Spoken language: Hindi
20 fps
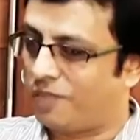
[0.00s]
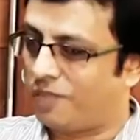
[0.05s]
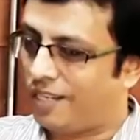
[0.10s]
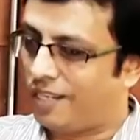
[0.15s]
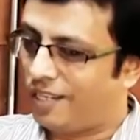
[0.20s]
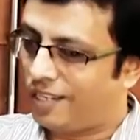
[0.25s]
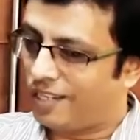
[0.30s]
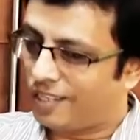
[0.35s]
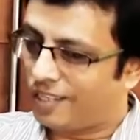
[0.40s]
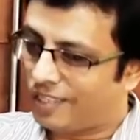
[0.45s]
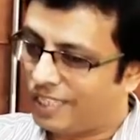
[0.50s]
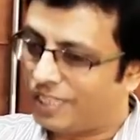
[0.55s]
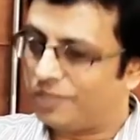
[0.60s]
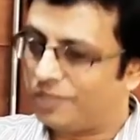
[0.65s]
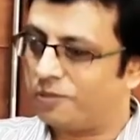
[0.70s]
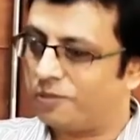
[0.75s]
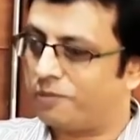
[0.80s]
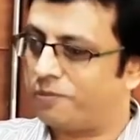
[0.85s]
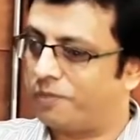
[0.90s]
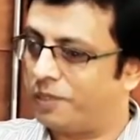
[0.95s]
तो
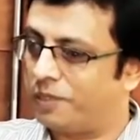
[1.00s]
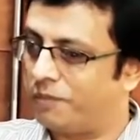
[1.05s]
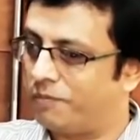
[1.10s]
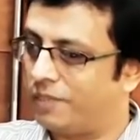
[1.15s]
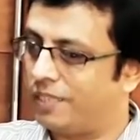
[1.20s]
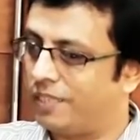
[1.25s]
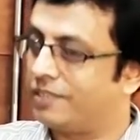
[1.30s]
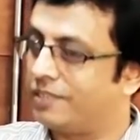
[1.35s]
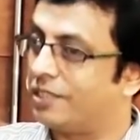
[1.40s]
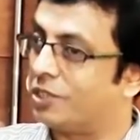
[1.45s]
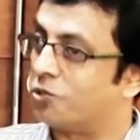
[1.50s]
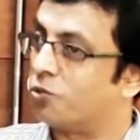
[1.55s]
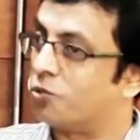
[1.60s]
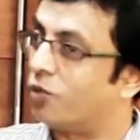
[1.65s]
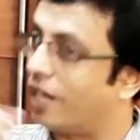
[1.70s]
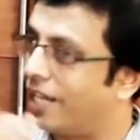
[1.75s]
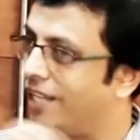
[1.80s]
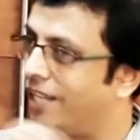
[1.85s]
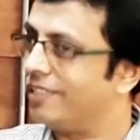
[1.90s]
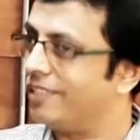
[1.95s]
अगला जो फिल्म है
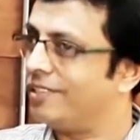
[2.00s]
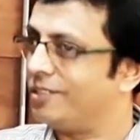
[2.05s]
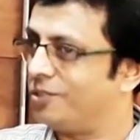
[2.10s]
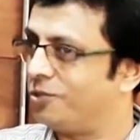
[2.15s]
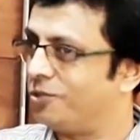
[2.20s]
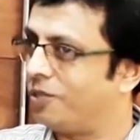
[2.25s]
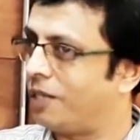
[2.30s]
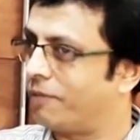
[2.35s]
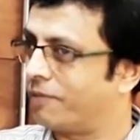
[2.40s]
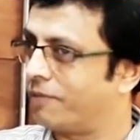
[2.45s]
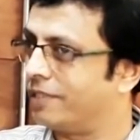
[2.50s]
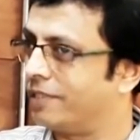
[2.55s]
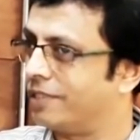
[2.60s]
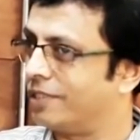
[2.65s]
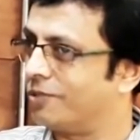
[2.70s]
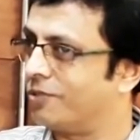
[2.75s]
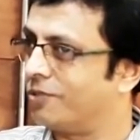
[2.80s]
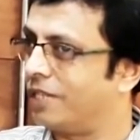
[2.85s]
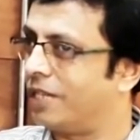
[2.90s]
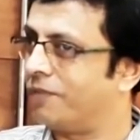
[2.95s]
ससुराल जो आपके
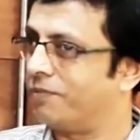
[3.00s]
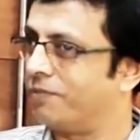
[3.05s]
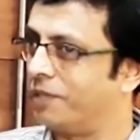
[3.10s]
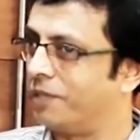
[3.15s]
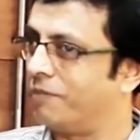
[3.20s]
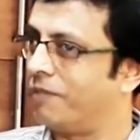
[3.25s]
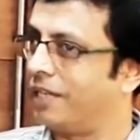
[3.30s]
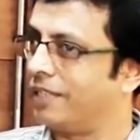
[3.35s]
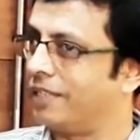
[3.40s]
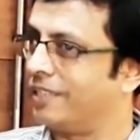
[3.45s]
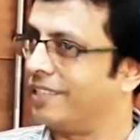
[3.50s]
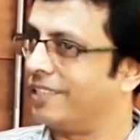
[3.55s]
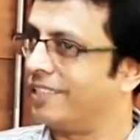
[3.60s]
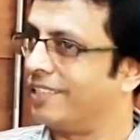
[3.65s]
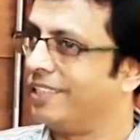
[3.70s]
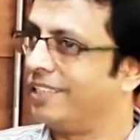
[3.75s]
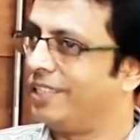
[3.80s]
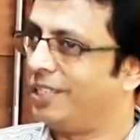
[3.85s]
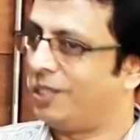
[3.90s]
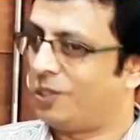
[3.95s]
ससुराल फिल्म
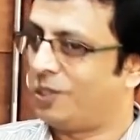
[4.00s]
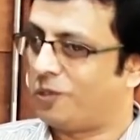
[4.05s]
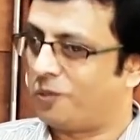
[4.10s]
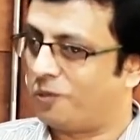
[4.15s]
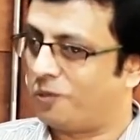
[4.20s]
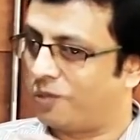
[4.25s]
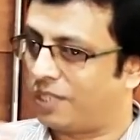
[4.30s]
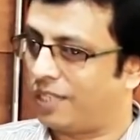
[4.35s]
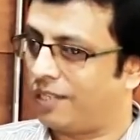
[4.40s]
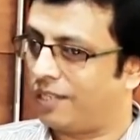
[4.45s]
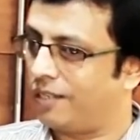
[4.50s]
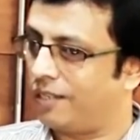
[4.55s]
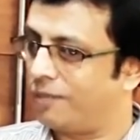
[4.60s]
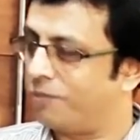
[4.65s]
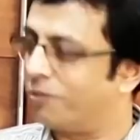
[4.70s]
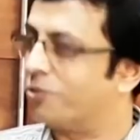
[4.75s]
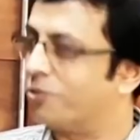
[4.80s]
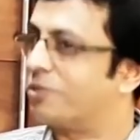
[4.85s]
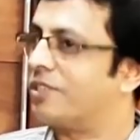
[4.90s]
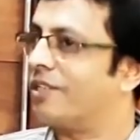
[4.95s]
आते हैं
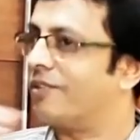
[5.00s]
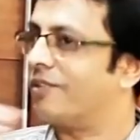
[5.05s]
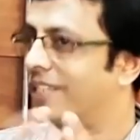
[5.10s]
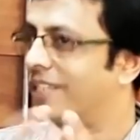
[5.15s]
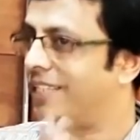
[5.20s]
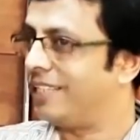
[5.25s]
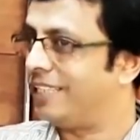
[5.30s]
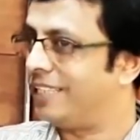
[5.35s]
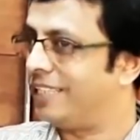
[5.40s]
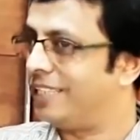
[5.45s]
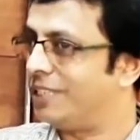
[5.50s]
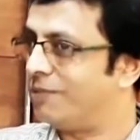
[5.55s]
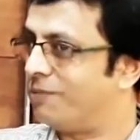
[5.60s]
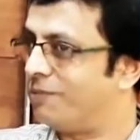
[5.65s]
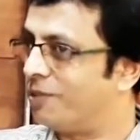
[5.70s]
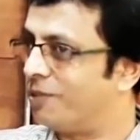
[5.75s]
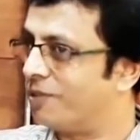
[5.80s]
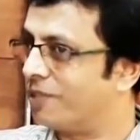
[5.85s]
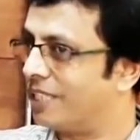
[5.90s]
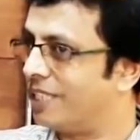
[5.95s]
ओकर पोस्टर वगैरह
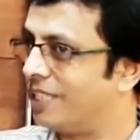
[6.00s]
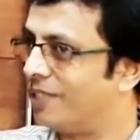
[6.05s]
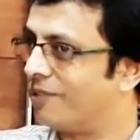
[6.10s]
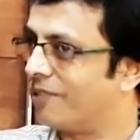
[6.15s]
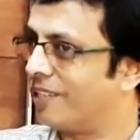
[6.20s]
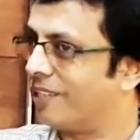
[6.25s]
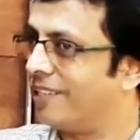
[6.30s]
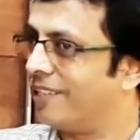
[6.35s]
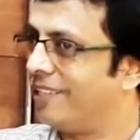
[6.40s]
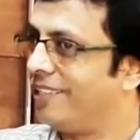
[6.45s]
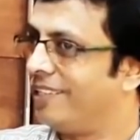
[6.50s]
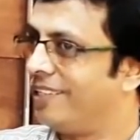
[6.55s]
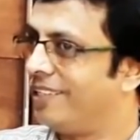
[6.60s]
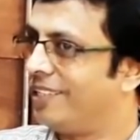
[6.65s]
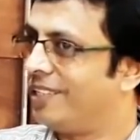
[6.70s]
रिलीज भी हो गए ओकर